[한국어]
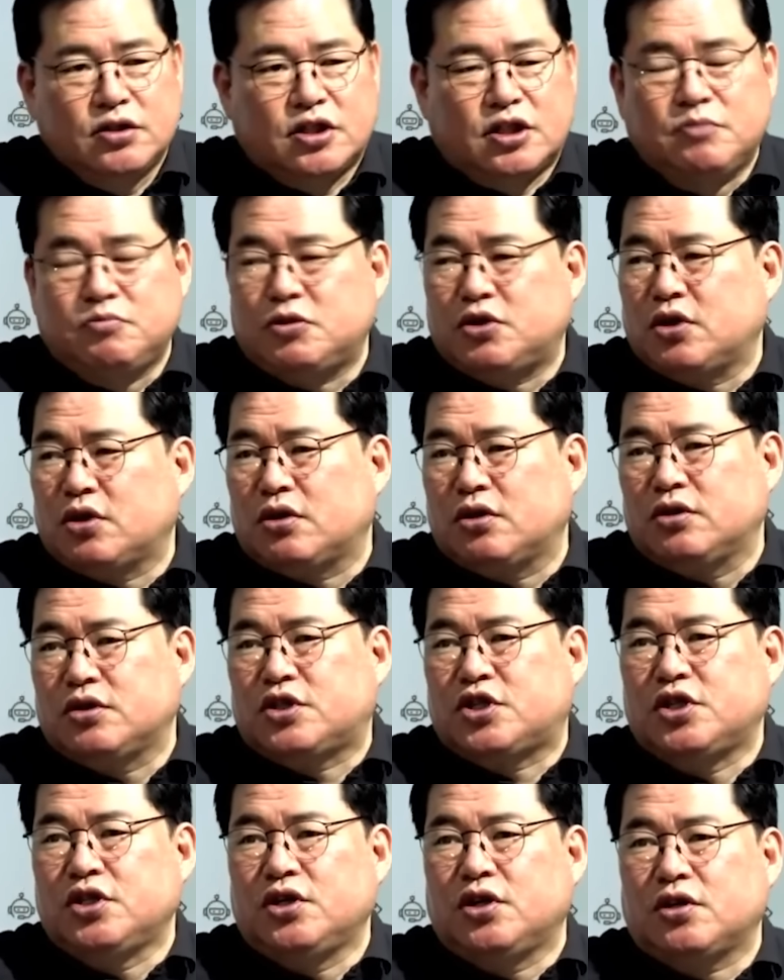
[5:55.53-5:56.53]
심지어는
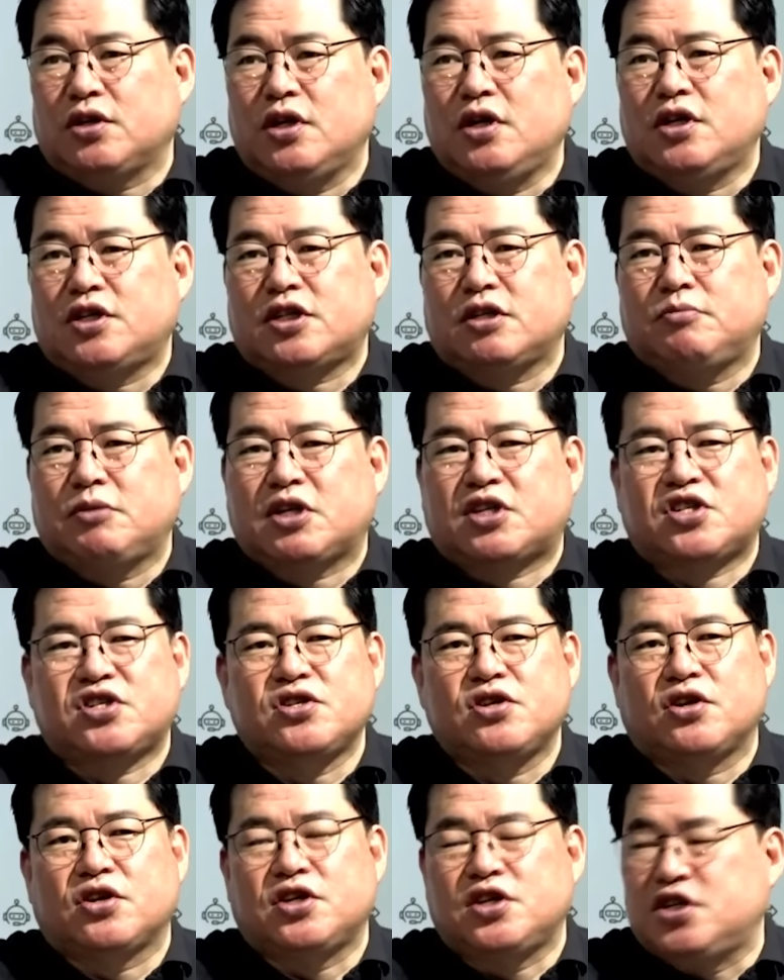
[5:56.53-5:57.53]
징역 1심에
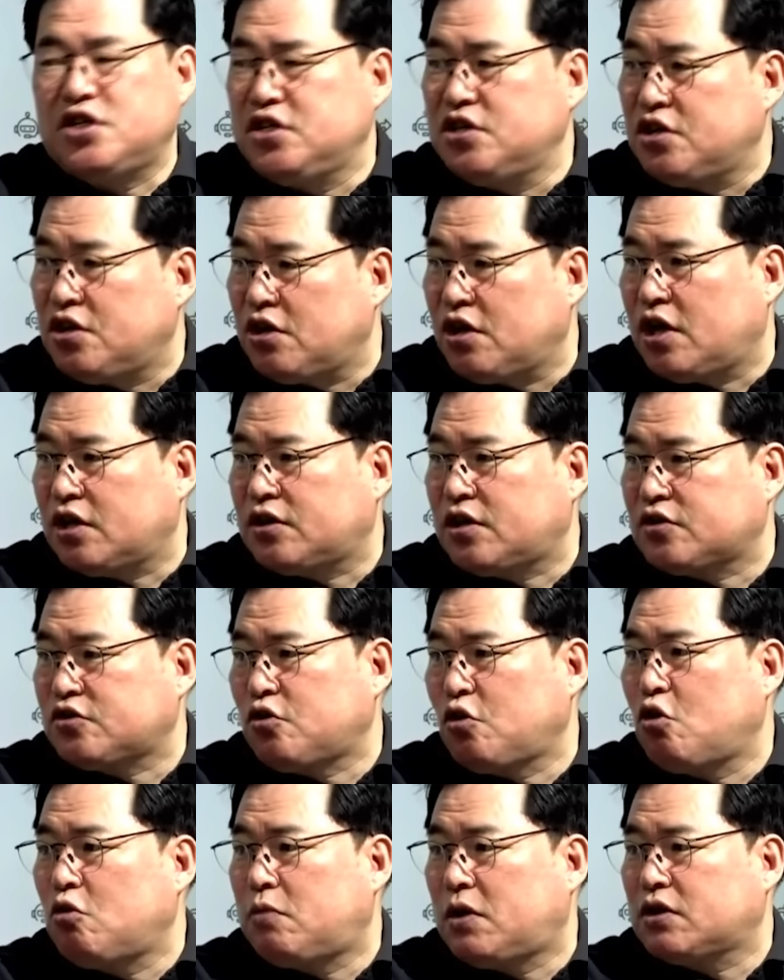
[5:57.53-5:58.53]
징역 2년 을 갖다
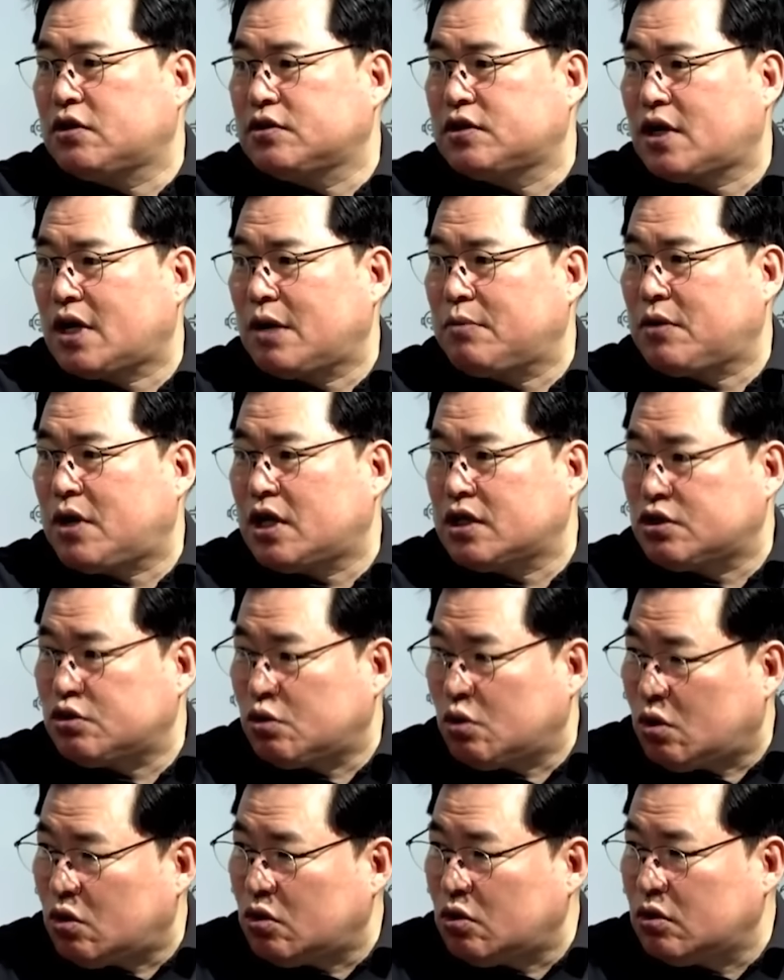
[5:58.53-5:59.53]
선고받은
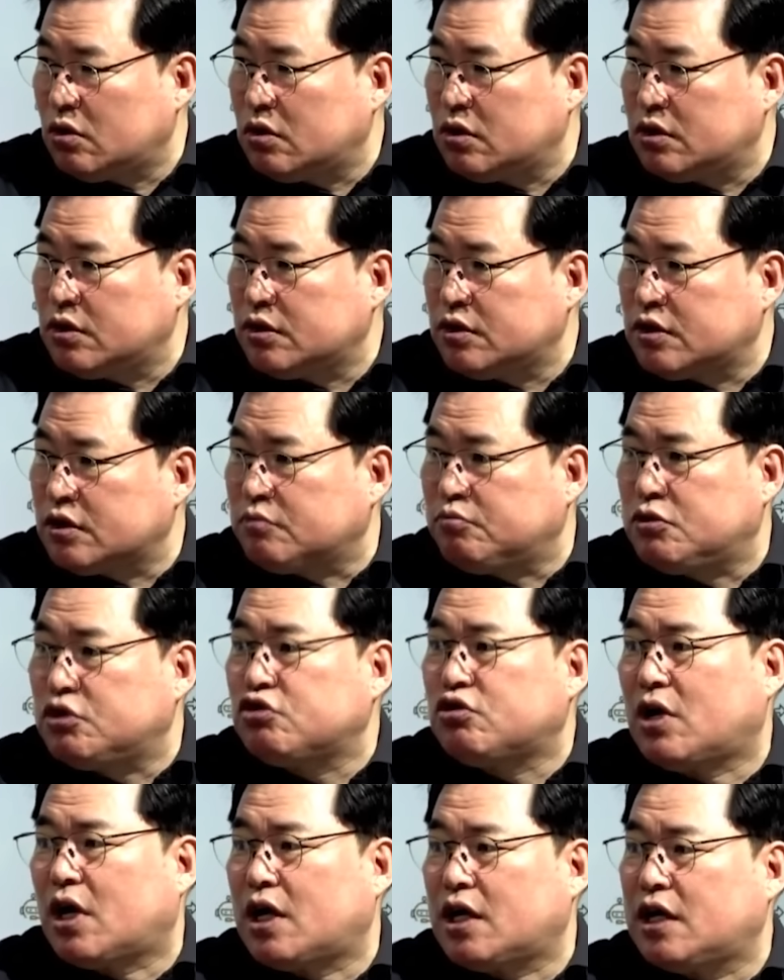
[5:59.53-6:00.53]
사람까지도 음. 지금
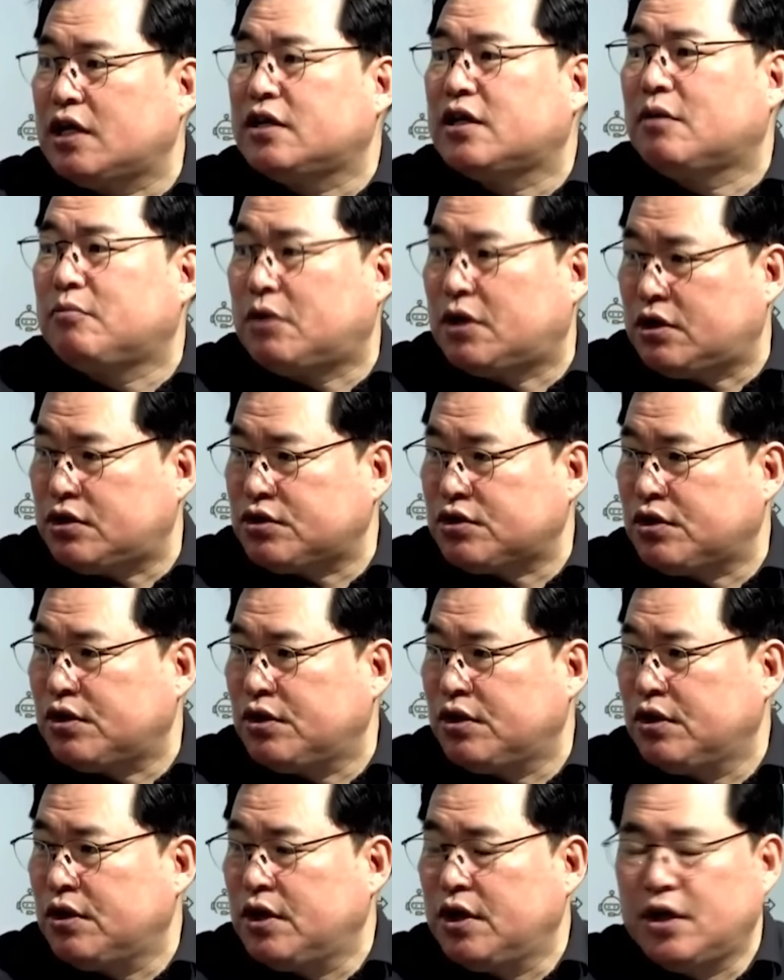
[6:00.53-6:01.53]
민주당 안에 있단 말이죠.
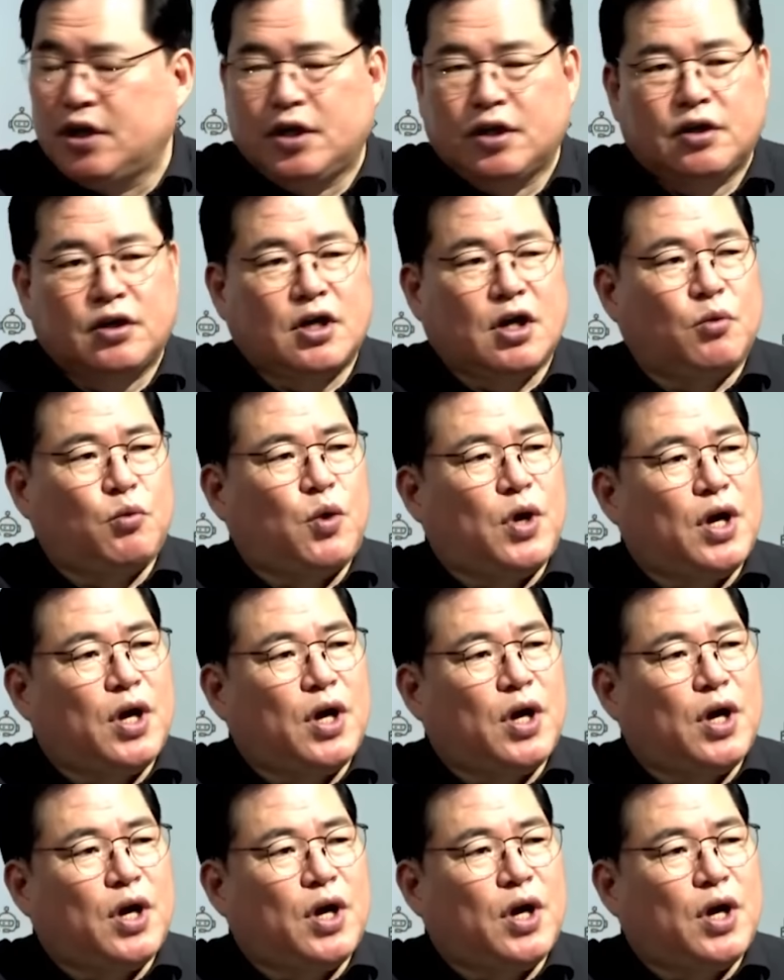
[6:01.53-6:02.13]
음. 그러니까